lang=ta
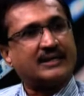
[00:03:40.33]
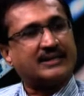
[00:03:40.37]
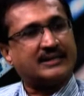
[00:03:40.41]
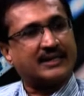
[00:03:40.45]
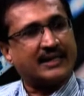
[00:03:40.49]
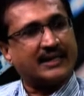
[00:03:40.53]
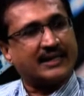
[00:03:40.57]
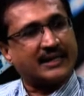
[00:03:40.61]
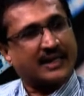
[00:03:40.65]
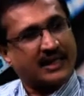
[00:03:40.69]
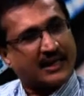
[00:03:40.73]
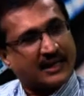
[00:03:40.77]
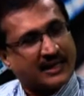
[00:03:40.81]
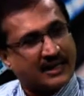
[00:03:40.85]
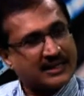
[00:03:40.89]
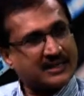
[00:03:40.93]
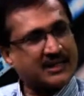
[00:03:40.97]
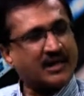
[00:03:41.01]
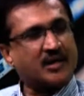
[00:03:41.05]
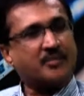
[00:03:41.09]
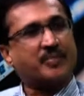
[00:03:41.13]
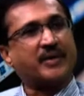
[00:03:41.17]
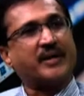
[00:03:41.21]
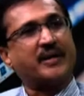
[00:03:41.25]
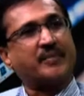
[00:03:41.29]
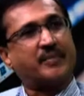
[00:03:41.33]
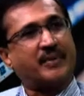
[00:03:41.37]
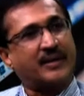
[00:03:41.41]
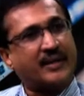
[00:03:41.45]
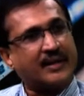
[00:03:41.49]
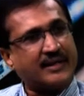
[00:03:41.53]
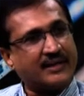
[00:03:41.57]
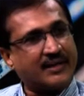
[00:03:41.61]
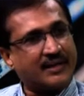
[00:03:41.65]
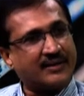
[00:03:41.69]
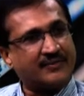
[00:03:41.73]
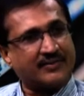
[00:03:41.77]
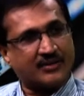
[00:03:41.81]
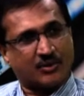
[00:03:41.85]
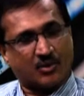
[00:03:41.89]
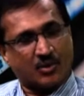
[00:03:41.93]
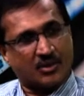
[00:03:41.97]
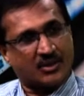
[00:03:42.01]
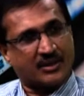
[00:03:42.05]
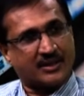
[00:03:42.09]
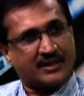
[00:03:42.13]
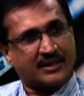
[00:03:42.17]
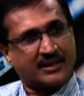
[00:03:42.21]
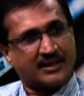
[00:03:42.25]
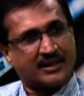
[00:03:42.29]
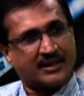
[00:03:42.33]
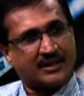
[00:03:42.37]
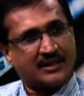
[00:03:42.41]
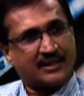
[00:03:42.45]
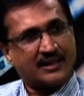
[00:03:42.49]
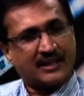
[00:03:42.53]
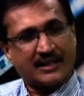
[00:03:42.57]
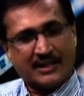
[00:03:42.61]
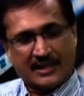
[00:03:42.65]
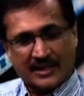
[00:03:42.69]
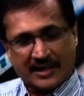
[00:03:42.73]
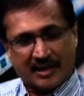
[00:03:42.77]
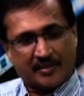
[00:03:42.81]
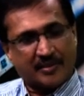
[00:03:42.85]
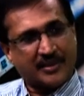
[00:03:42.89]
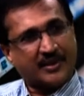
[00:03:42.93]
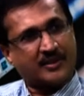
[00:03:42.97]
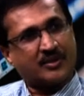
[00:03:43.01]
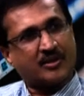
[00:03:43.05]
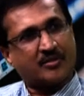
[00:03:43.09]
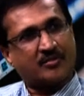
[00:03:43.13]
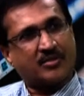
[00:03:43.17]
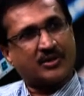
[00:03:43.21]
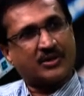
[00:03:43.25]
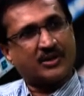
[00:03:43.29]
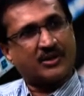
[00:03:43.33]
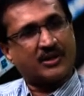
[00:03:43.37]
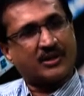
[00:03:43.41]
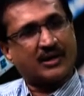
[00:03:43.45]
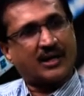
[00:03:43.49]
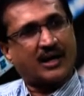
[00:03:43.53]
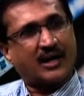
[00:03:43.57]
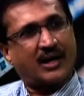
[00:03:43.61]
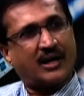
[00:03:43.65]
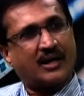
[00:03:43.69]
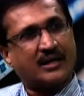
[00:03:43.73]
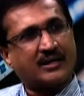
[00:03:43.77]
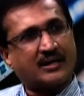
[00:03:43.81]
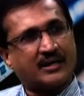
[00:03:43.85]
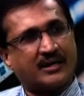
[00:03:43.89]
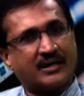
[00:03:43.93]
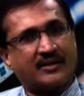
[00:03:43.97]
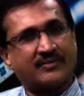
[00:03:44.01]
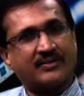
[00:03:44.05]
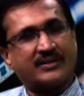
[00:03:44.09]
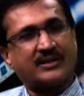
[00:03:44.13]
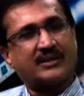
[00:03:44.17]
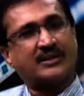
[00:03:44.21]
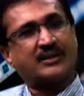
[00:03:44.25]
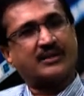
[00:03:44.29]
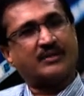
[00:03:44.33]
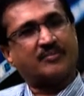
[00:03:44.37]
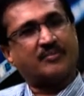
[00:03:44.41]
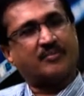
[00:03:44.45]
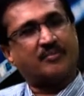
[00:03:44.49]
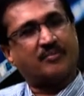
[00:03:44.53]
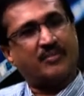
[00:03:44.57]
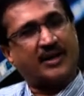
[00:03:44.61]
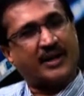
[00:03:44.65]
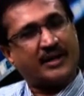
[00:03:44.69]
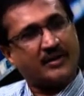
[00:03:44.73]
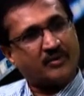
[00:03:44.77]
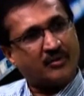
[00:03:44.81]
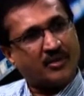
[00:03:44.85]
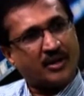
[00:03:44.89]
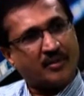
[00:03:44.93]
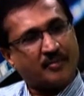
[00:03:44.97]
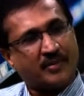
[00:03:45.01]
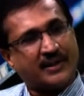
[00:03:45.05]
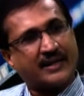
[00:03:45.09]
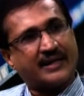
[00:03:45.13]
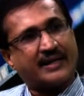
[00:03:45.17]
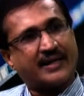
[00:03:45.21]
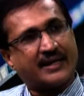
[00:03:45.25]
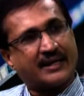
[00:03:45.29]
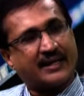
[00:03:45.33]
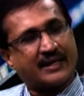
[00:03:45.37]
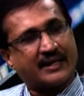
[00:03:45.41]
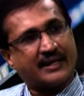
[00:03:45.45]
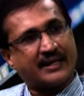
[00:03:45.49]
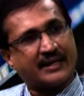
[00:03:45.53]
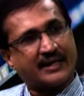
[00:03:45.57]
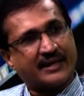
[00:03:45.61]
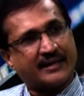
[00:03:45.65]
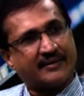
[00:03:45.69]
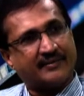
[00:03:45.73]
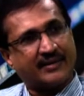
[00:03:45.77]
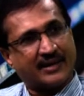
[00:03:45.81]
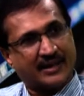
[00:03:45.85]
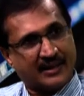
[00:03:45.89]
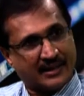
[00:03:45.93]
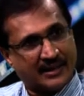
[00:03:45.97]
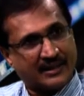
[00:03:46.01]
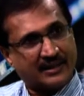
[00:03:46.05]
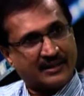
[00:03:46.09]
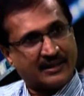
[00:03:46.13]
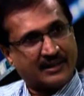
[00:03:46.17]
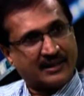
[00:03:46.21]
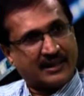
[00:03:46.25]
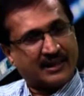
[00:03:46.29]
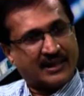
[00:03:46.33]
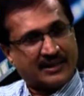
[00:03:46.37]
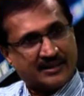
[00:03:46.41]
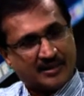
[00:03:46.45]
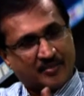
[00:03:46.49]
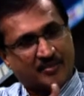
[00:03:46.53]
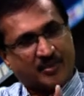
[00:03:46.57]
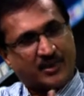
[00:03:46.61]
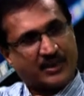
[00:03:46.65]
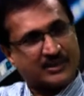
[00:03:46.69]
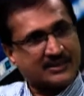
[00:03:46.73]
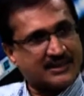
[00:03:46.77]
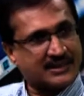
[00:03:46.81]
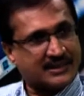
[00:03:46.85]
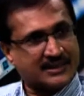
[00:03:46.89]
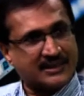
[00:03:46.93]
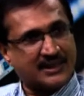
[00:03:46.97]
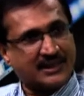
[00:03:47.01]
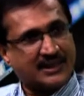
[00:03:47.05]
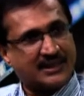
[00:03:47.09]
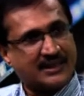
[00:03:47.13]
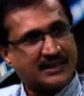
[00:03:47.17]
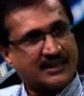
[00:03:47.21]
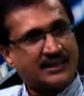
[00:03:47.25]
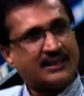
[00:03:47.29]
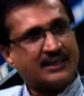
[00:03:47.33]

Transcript: சில இதெல்லாம் கட் ஷாட் பண்ணி பண்ணுற இதில் வந்து கொண்டுட்டாங்க அப்படி இருக்கும்போது ஆட்கள் வந்து மேனுவலாக பண்ணிகிட்டு இருக்கிற நிறைய வேலை அந்த ப்ராசஸில்